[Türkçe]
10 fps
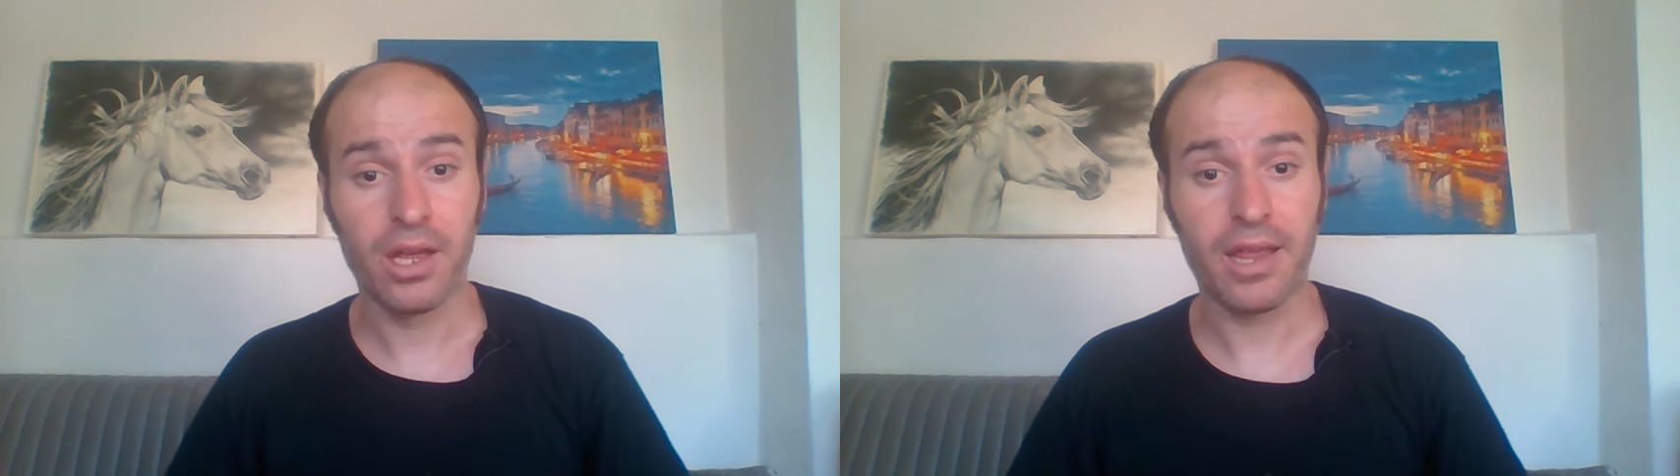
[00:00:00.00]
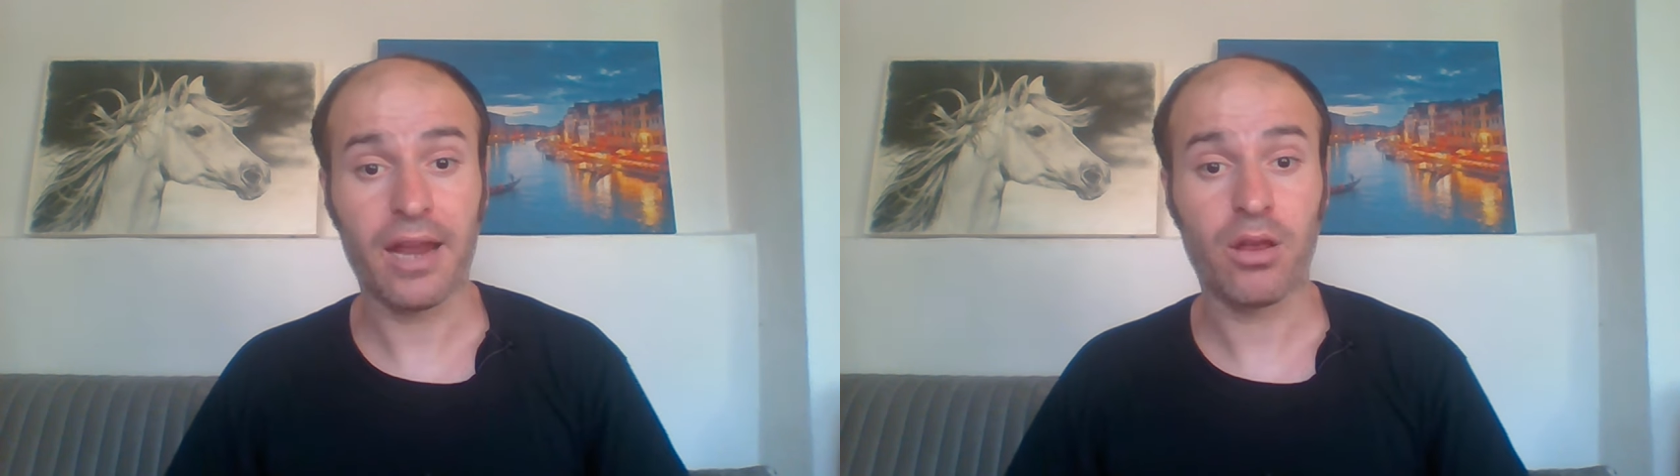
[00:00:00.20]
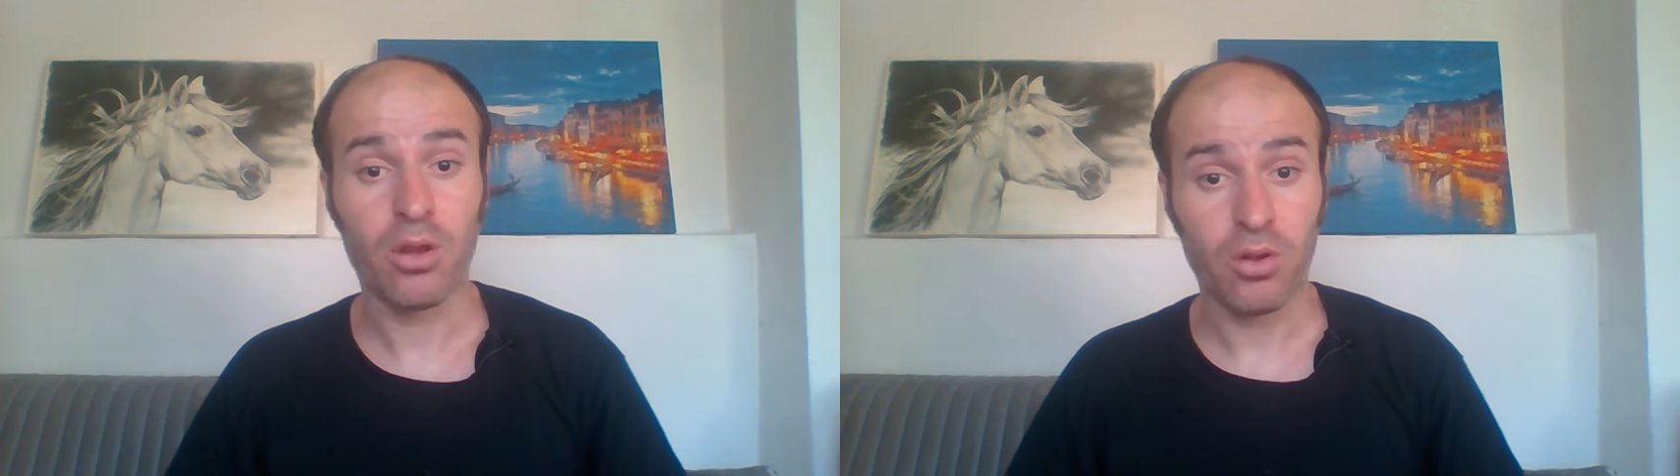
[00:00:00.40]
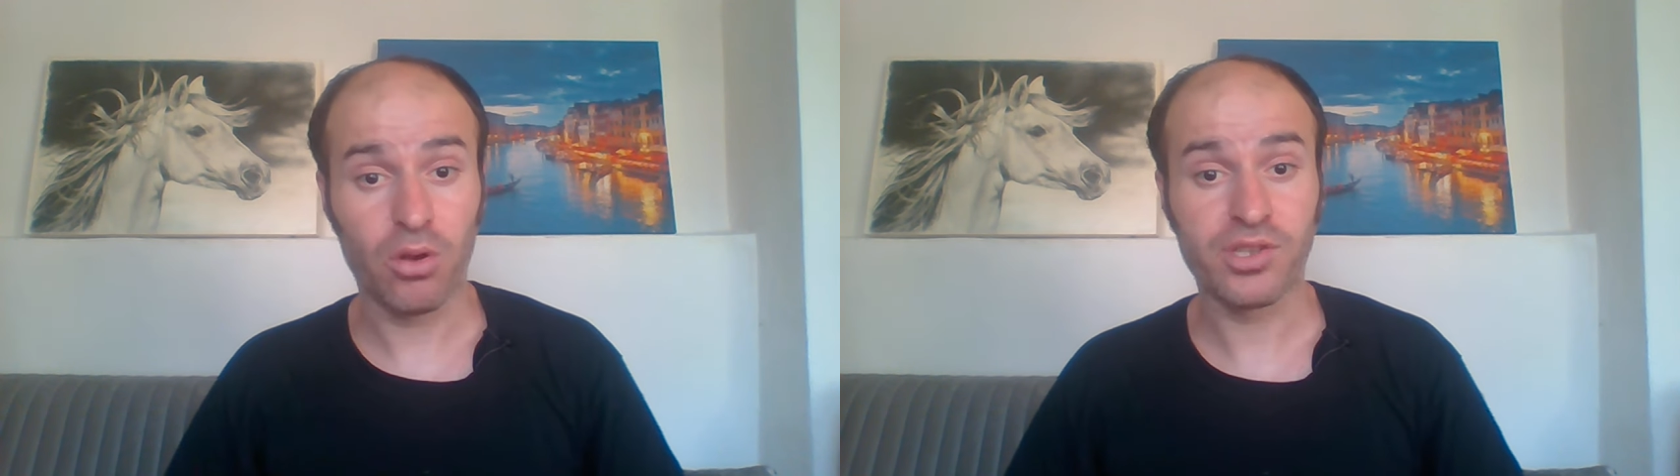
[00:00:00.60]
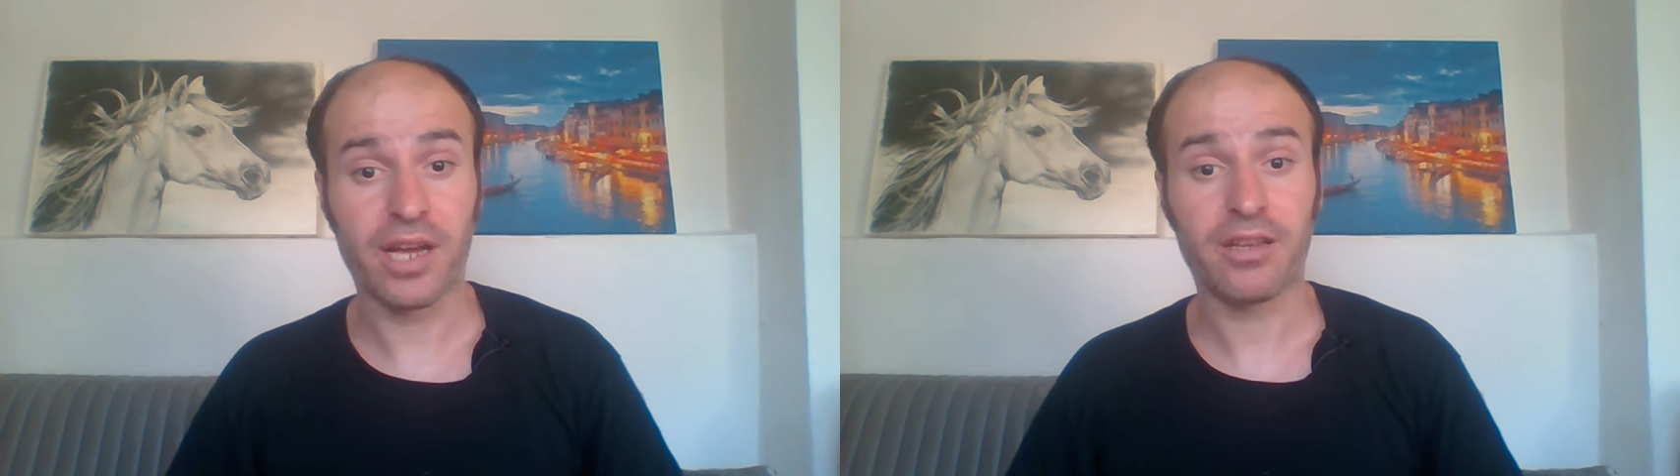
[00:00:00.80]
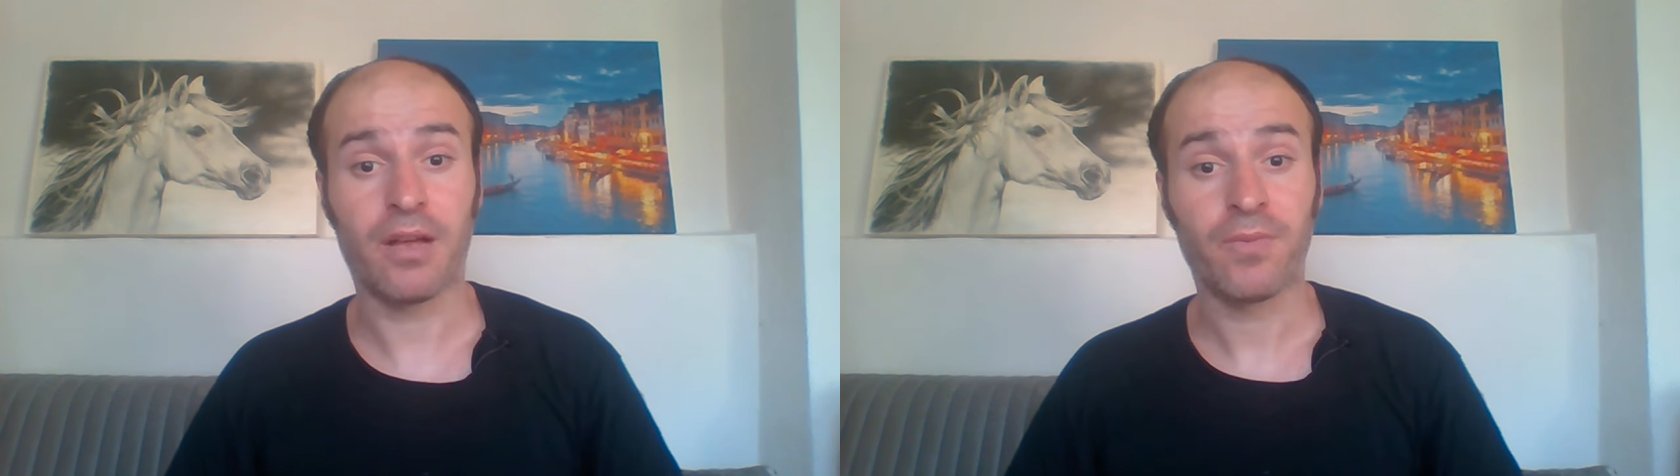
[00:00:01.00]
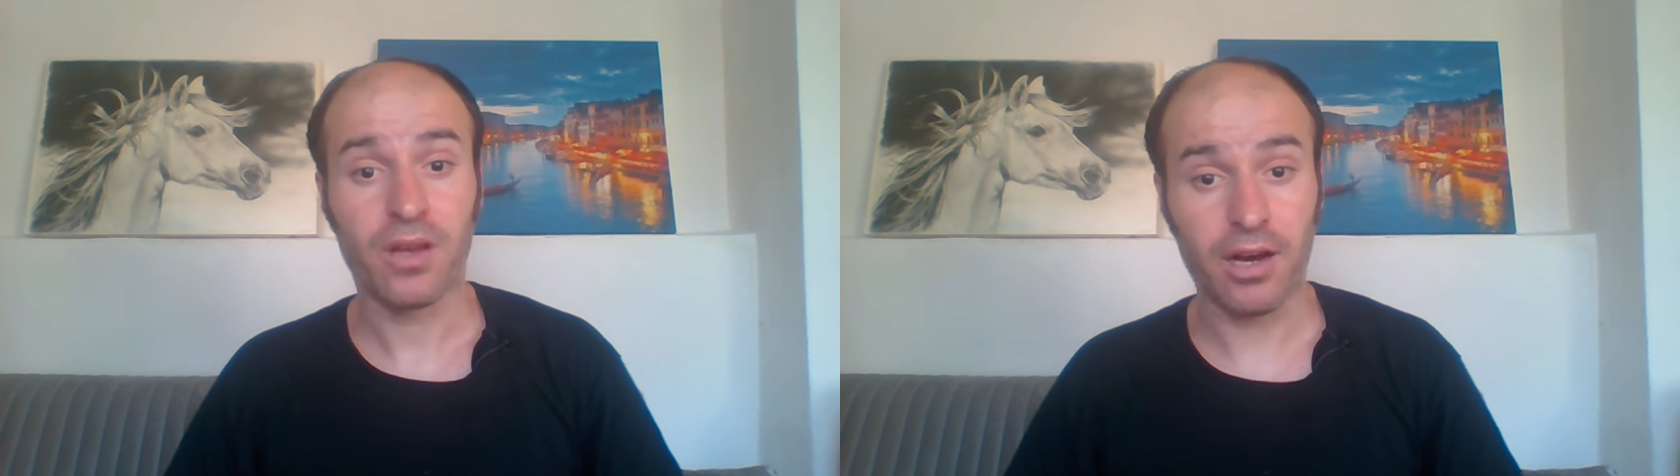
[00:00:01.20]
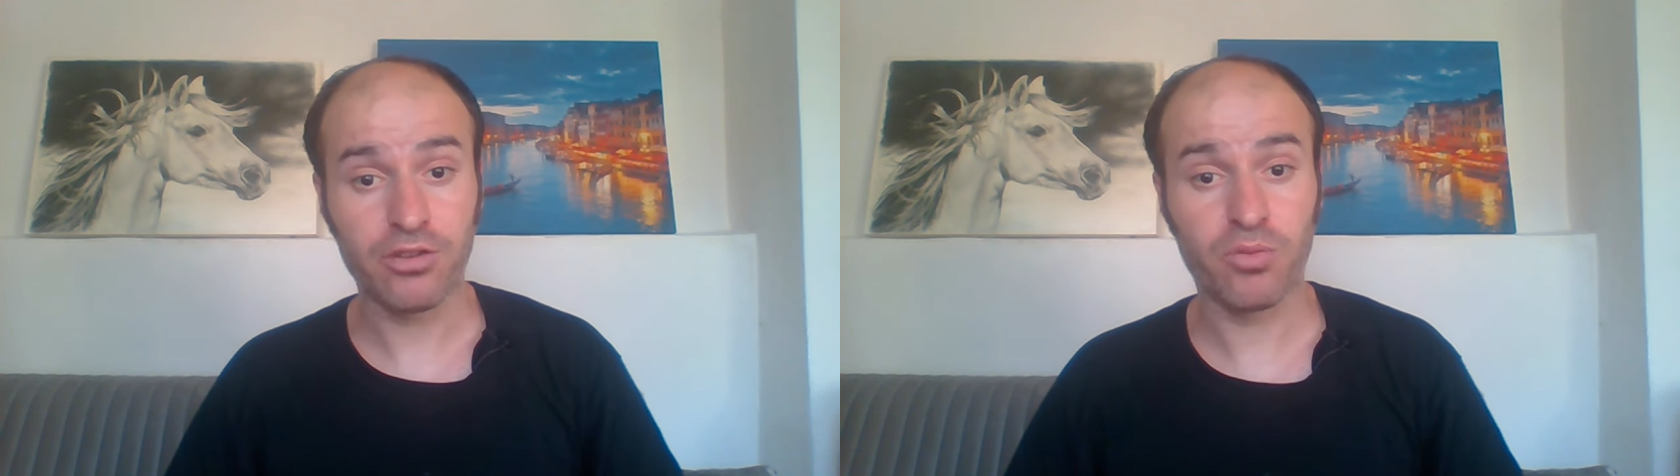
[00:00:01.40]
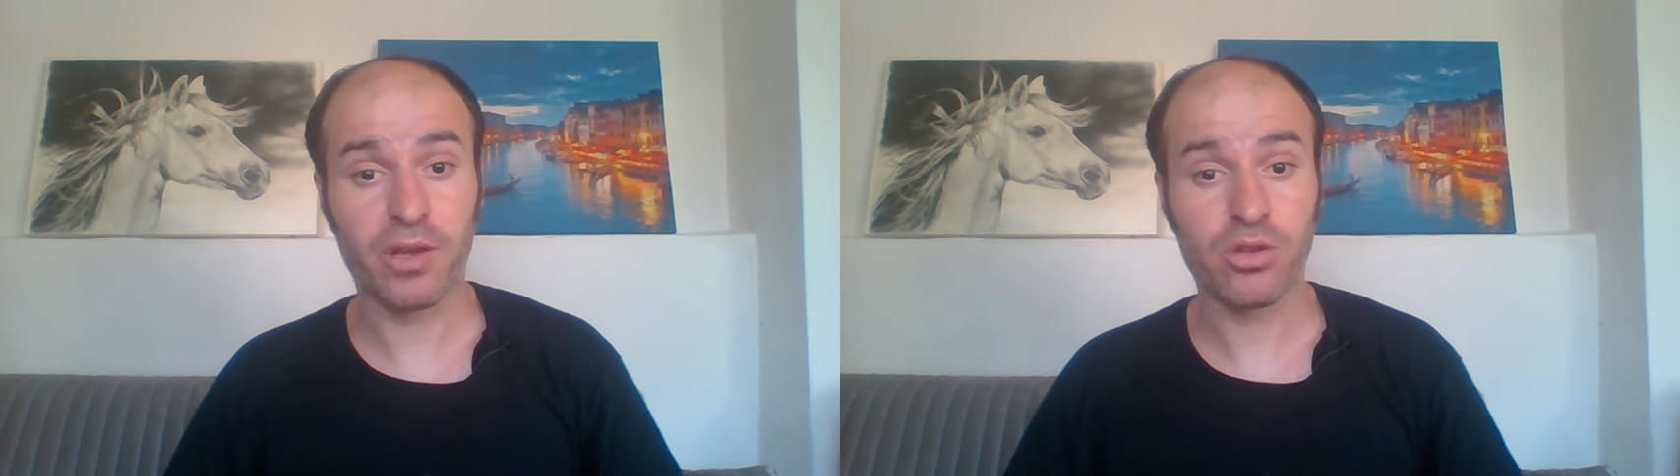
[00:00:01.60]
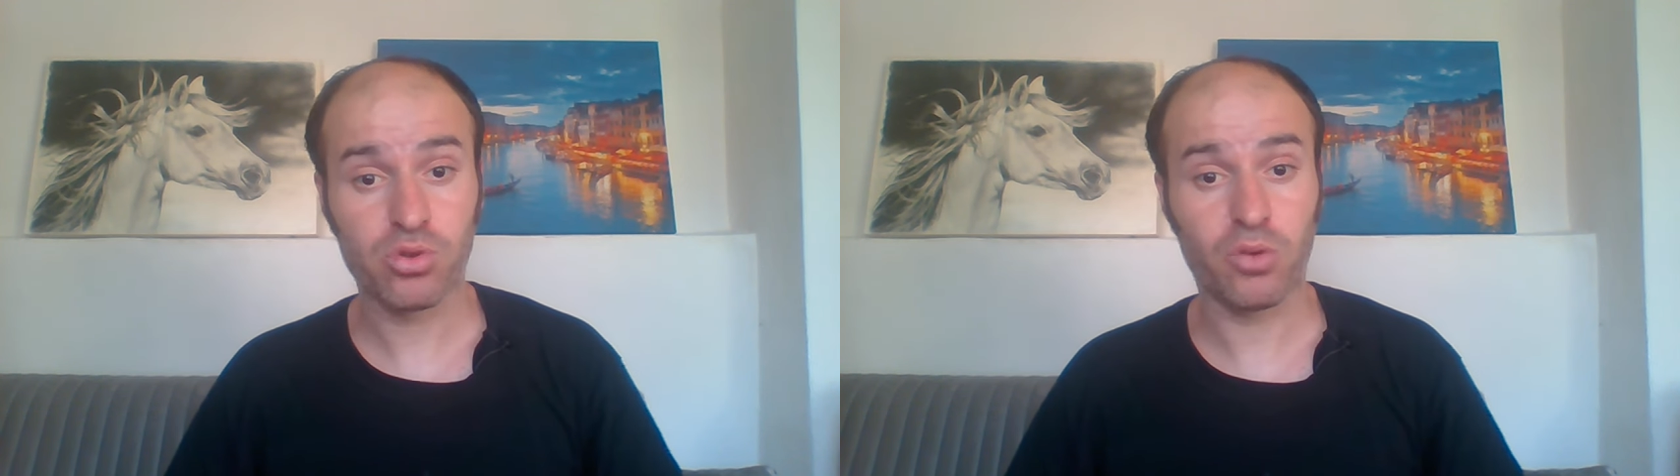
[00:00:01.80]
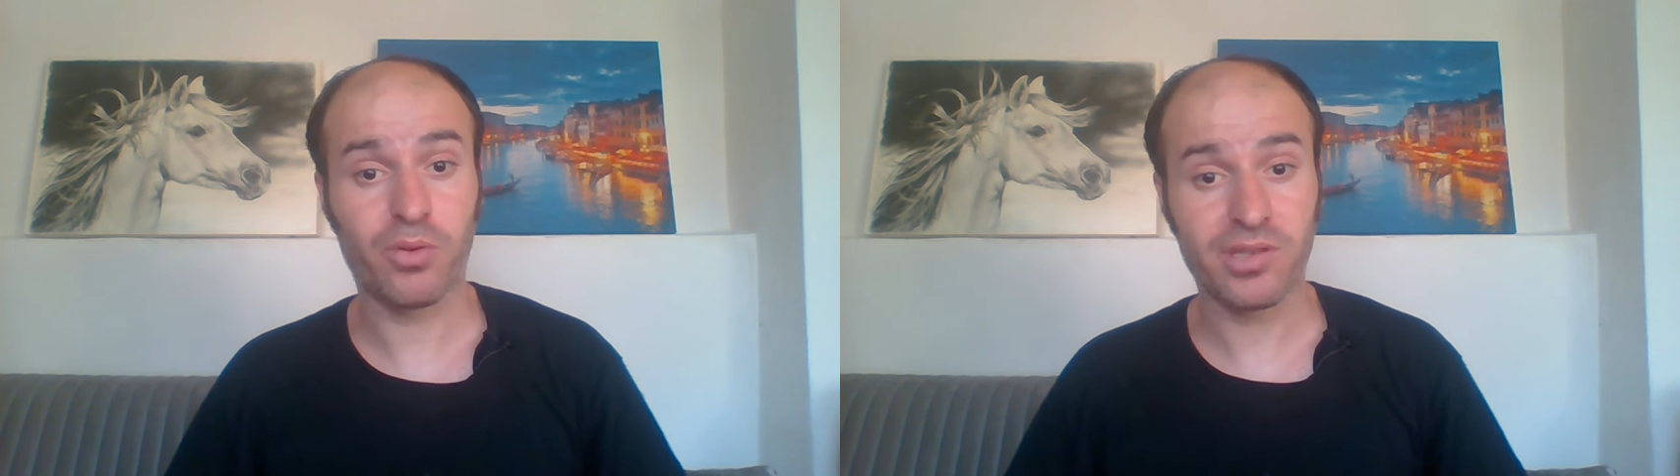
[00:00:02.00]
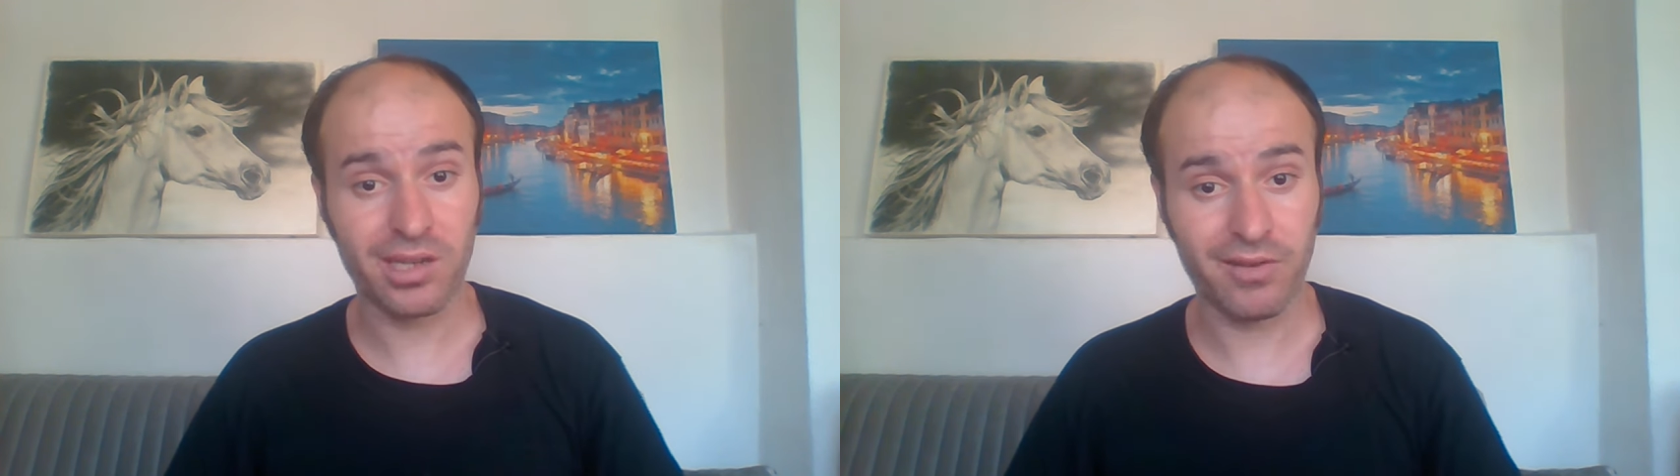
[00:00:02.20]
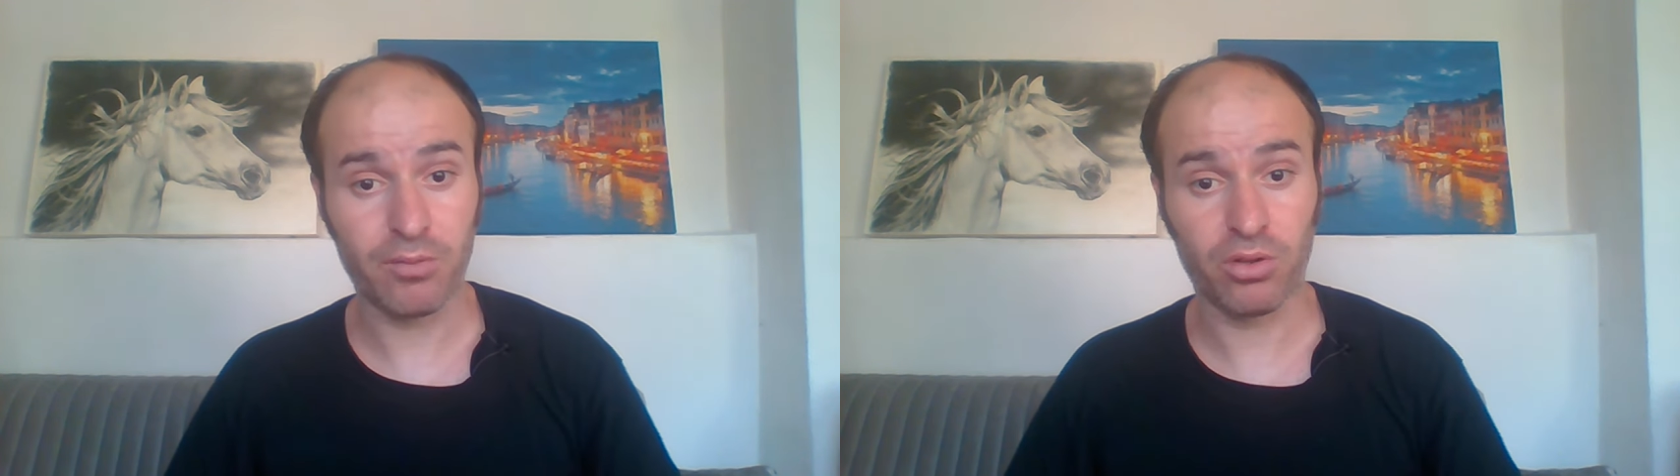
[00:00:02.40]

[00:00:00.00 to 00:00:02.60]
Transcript: Yani özellikle Acun Bey'in sürprizleri var.